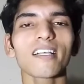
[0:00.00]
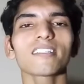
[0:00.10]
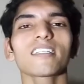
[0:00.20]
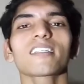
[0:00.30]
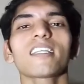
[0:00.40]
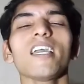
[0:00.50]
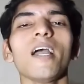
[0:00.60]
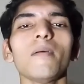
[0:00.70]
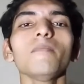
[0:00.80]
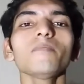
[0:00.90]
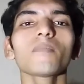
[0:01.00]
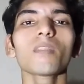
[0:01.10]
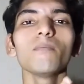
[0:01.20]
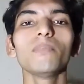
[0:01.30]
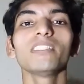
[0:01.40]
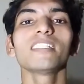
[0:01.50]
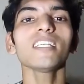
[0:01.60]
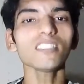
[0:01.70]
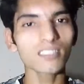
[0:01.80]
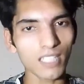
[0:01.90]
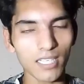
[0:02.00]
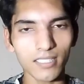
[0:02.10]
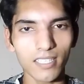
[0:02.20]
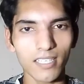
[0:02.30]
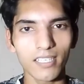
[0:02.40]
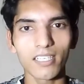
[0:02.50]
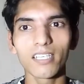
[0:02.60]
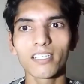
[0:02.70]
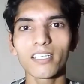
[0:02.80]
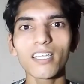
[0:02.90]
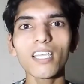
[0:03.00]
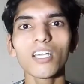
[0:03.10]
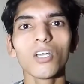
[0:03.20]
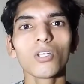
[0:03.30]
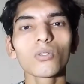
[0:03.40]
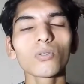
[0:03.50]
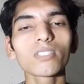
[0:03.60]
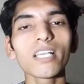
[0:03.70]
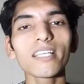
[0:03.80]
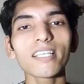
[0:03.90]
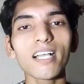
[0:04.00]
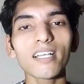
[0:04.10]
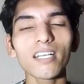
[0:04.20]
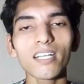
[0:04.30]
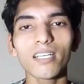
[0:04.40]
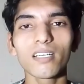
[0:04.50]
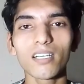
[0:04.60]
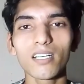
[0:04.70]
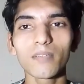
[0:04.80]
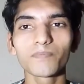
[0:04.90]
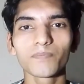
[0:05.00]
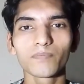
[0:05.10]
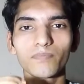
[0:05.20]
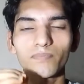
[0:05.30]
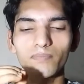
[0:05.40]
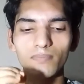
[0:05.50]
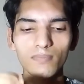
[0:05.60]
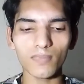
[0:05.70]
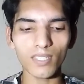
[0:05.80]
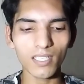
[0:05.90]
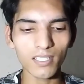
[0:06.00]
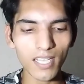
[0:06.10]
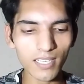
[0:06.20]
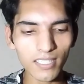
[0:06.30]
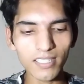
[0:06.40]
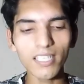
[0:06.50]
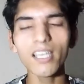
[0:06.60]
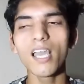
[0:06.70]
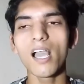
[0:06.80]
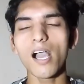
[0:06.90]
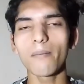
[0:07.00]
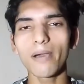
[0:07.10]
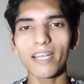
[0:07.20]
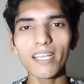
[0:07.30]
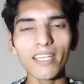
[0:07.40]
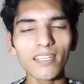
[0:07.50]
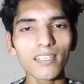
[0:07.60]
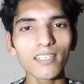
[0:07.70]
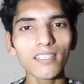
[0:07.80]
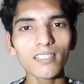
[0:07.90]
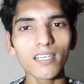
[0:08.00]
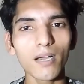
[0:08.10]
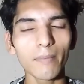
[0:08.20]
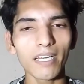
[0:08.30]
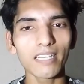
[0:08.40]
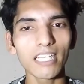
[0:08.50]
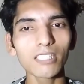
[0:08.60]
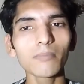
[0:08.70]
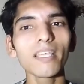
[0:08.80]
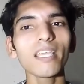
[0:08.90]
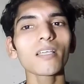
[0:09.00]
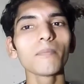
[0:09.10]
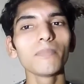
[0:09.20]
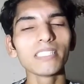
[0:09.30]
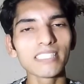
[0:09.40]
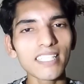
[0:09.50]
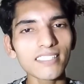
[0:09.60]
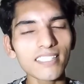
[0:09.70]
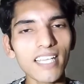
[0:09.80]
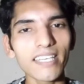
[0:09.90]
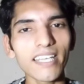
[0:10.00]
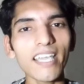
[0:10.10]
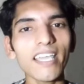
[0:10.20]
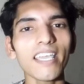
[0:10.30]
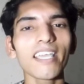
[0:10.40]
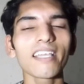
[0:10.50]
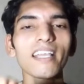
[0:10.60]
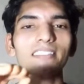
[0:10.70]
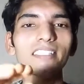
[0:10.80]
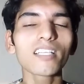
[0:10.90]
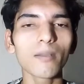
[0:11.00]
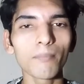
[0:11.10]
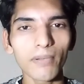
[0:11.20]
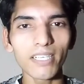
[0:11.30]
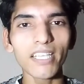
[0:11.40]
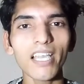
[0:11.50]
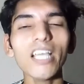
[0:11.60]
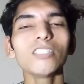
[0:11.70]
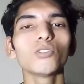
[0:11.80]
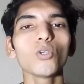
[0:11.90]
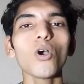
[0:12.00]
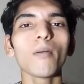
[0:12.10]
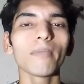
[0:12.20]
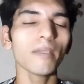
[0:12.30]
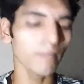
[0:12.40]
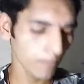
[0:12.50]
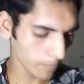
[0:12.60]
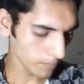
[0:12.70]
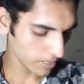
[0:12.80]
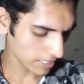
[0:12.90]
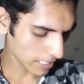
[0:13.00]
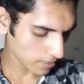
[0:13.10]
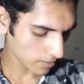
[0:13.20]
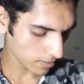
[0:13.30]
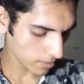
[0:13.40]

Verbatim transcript: कर सकते हैं हम बिजनेस स्टार्ट करेंगे ठीक है तो उसके लिए क्या करना आ, क्या करते हैं हमारा एक हमारे देश में एक बिजनेस के लिए एक ऐसी कंपनी है जो हमें बिजनेस